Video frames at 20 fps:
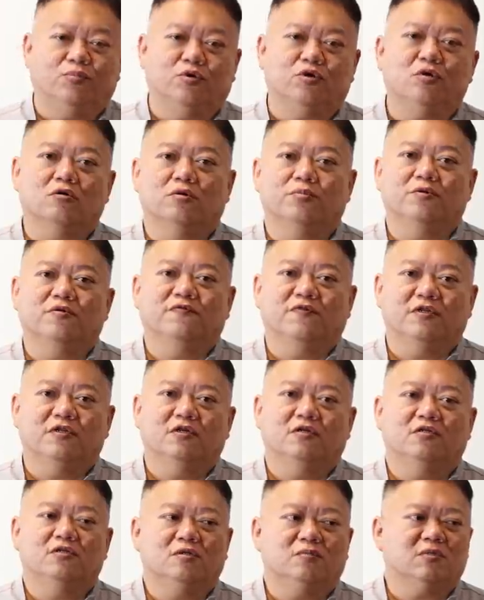不够的部分
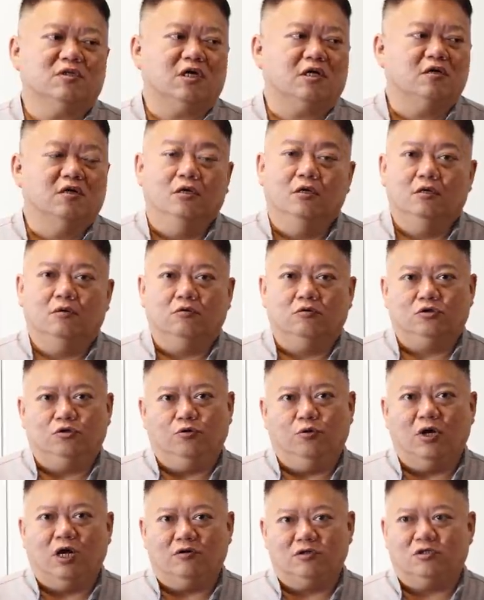呢，基本上我就
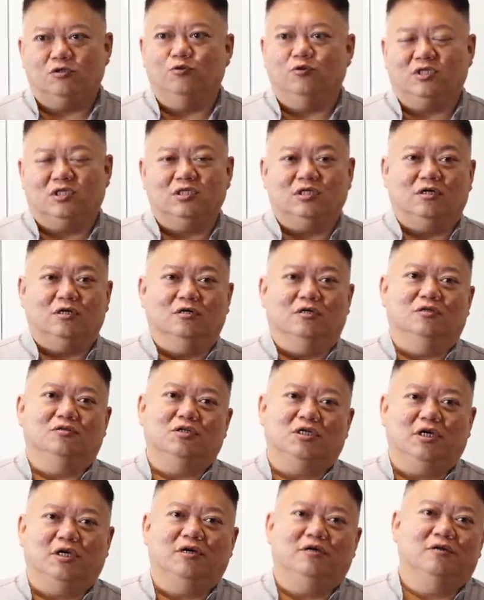我老师我自己个人
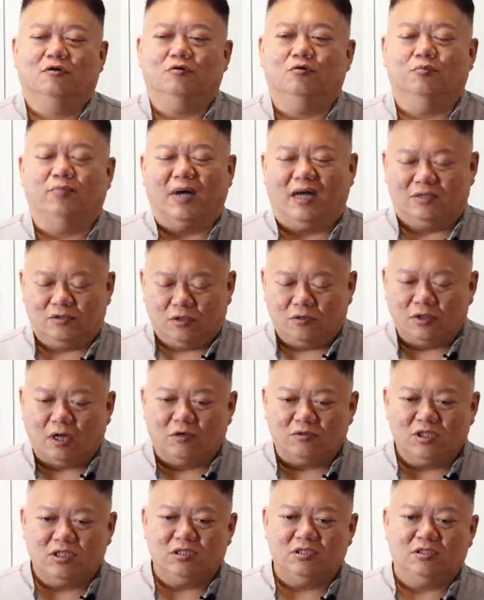贴，我们把它凑
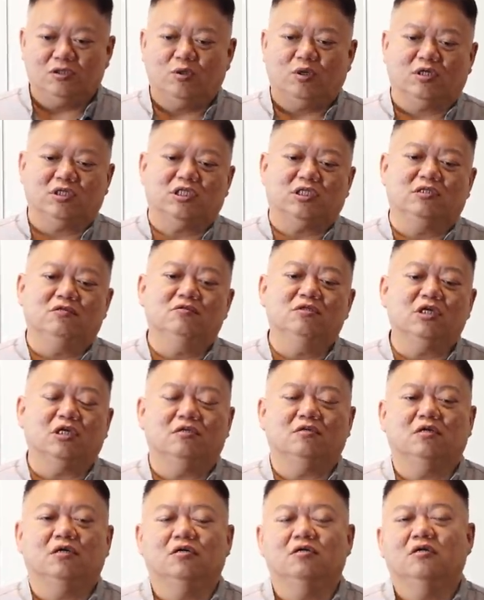到起。希望今
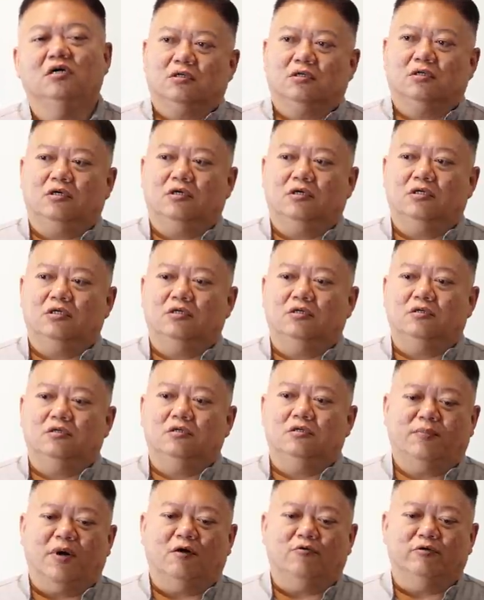年呢可
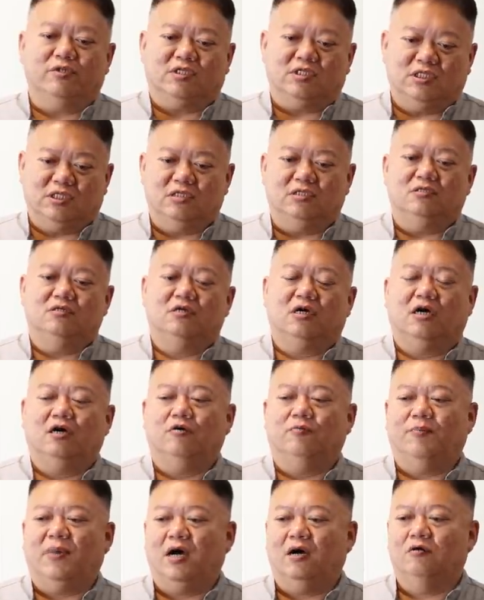以帮我自己，还
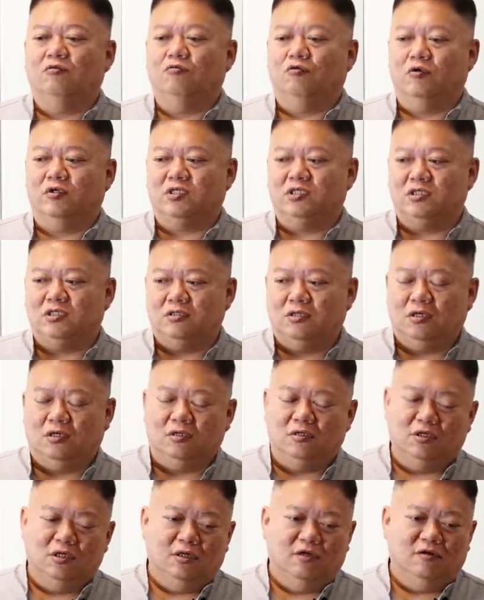有帮我自己的